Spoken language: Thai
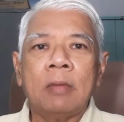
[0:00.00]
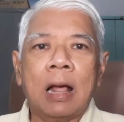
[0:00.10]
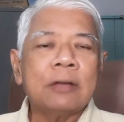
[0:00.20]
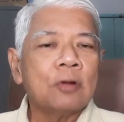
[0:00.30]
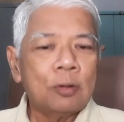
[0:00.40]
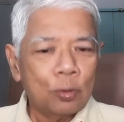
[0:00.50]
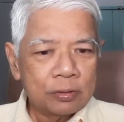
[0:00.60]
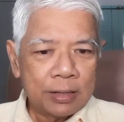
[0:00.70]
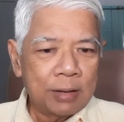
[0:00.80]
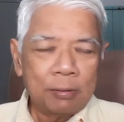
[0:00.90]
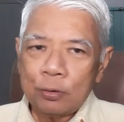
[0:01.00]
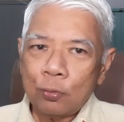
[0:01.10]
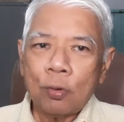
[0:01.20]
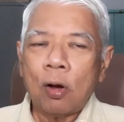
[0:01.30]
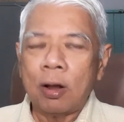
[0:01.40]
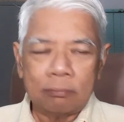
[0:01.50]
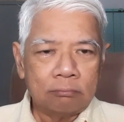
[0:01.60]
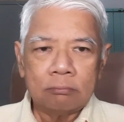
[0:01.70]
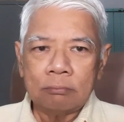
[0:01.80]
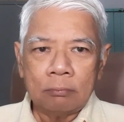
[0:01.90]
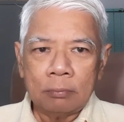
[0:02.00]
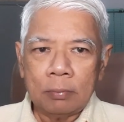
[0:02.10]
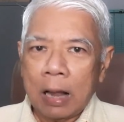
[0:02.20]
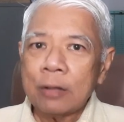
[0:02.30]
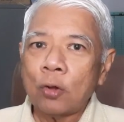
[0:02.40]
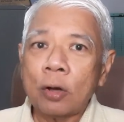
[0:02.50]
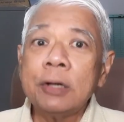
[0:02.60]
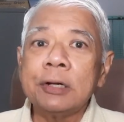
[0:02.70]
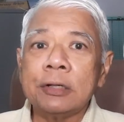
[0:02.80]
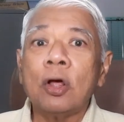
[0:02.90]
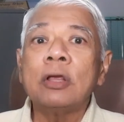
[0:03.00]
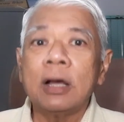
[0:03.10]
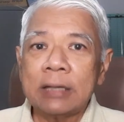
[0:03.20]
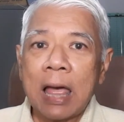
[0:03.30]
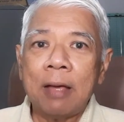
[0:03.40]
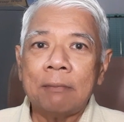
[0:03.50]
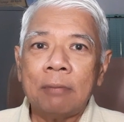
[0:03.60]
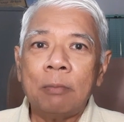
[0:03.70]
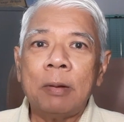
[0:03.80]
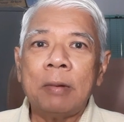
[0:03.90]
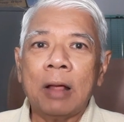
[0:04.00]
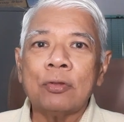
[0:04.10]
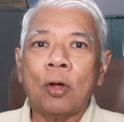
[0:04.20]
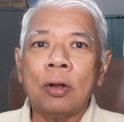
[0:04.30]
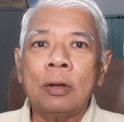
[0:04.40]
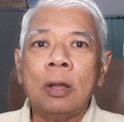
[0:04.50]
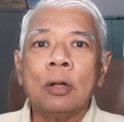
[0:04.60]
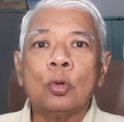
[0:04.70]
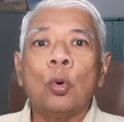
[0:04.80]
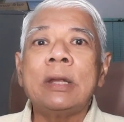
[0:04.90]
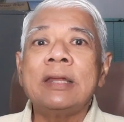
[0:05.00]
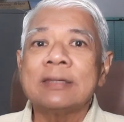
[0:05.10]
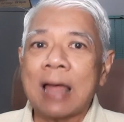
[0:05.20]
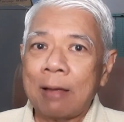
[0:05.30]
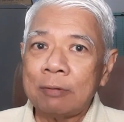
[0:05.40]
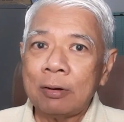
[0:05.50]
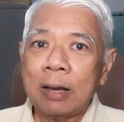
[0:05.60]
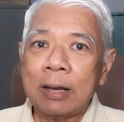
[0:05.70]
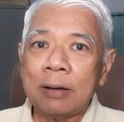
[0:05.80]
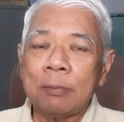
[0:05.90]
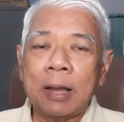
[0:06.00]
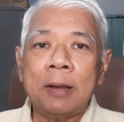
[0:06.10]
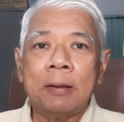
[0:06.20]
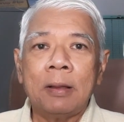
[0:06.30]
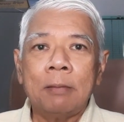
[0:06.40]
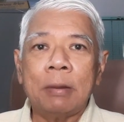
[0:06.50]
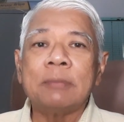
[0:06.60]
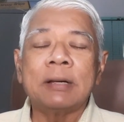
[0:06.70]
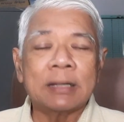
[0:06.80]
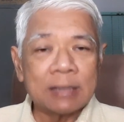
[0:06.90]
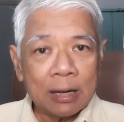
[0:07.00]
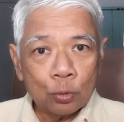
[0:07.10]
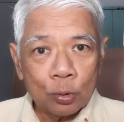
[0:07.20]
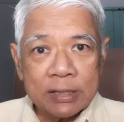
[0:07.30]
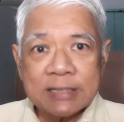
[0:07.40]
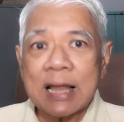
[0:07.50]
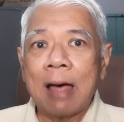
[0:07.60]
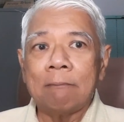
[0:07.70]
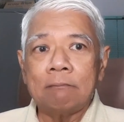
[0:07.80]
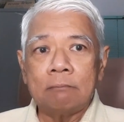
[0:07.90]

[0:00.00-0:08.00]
อักษรตัว C มันอยู่ก่อนอักษรอื่นๆต้องเยอะแยะเพราะเป็นอักษรตัวที่สามเท่านั้นเองใช่ไหมเป็นพยัญชนะตัวที่สาม